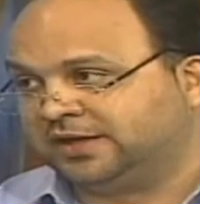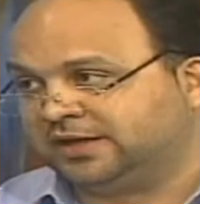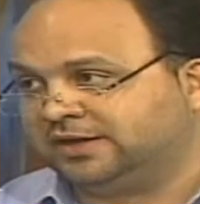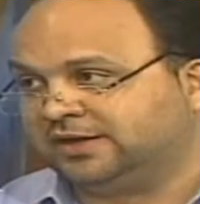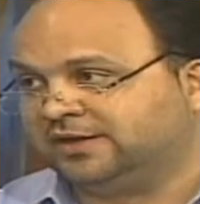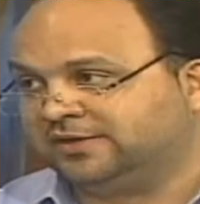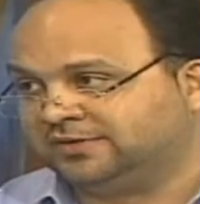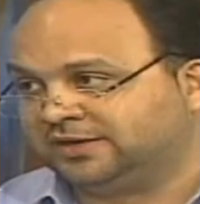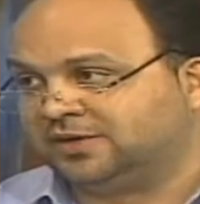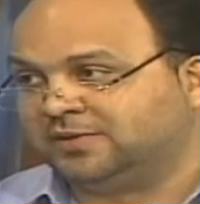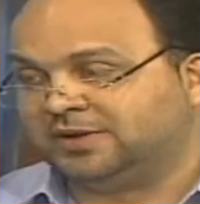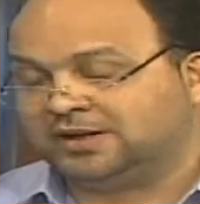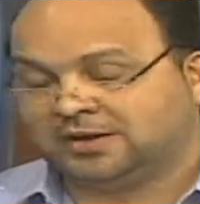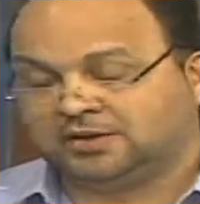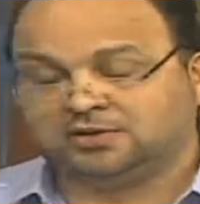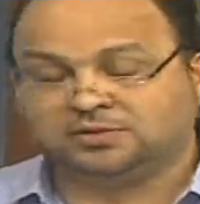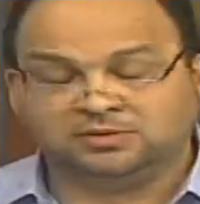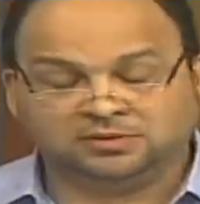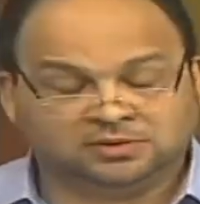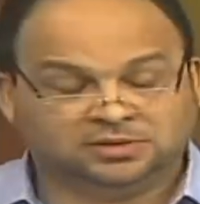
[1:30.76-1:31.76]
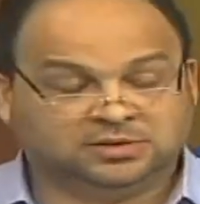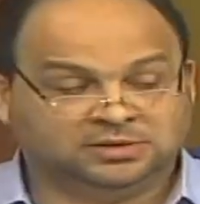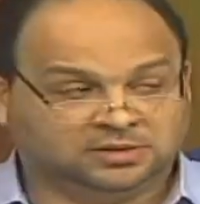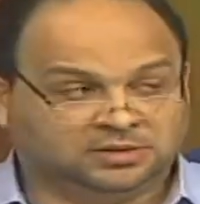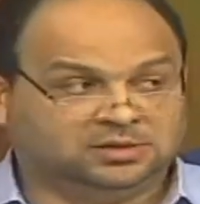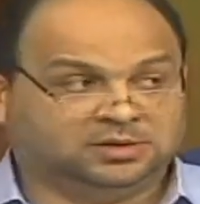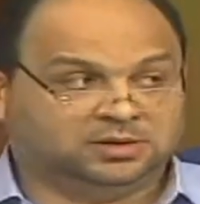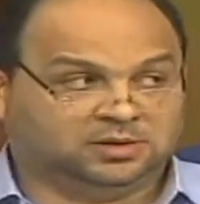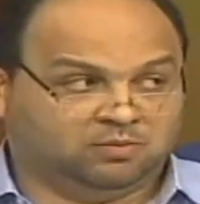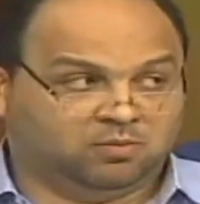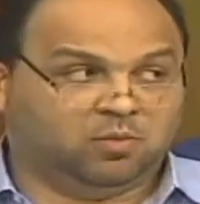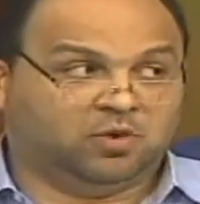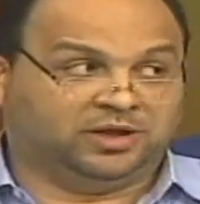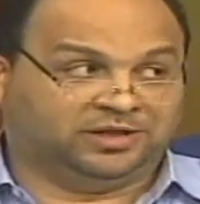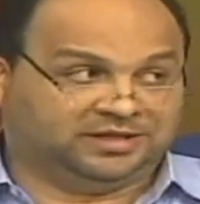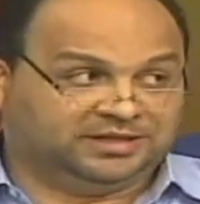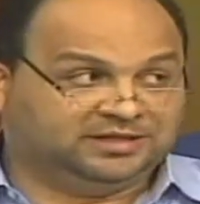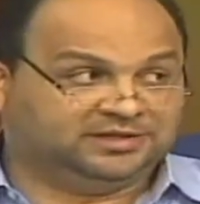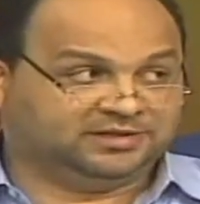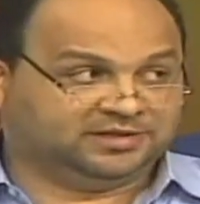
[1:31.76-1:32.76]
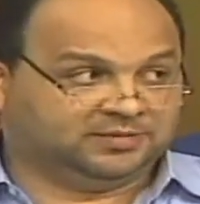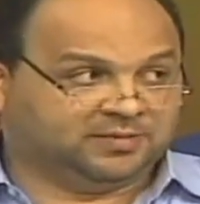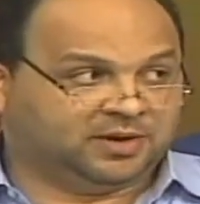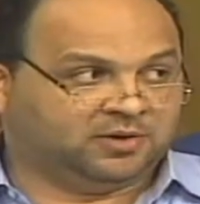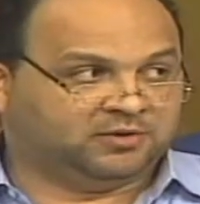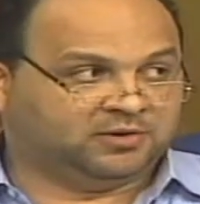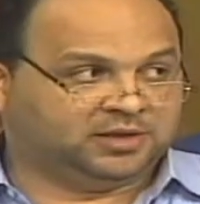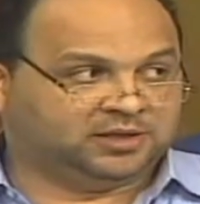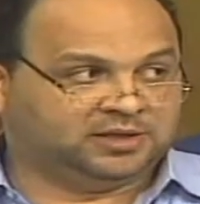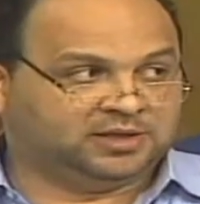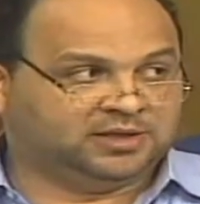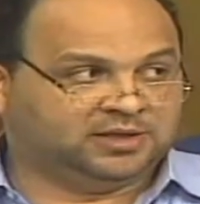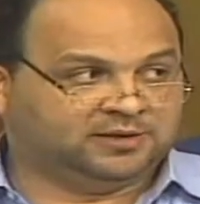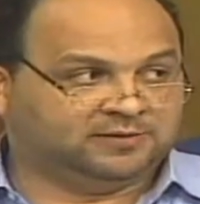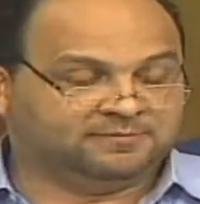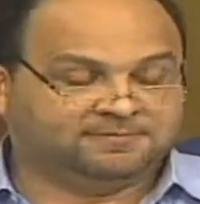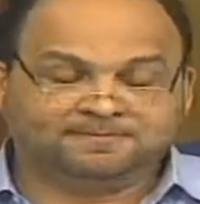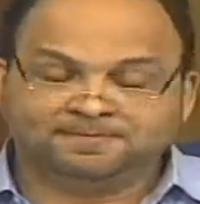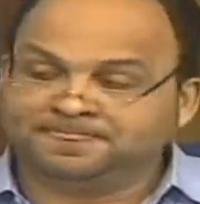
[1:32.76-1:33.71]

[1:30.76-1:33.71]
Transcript: carga de trabajo buenísima hoy en día.